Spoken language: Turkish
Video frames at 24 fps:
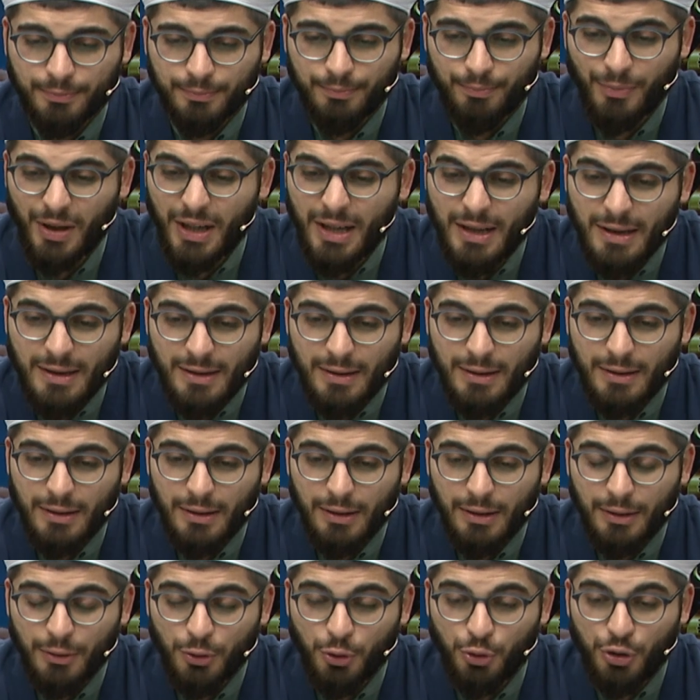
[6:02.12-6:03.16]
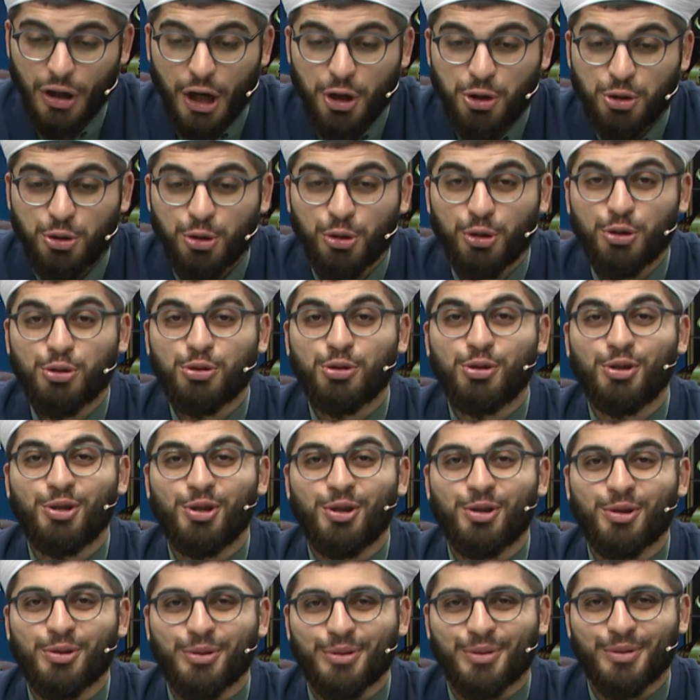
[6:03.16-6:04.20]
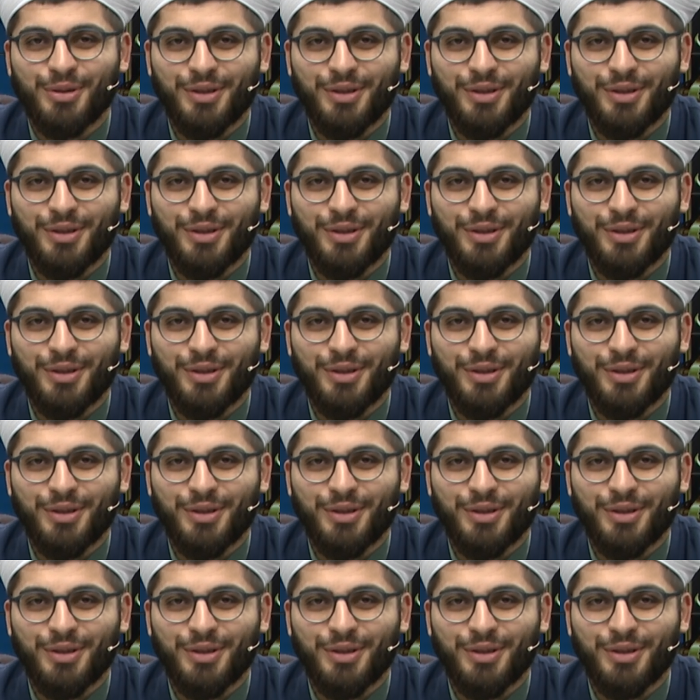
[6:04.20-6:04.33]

Biz günah işliyoruz, gülüyoruz.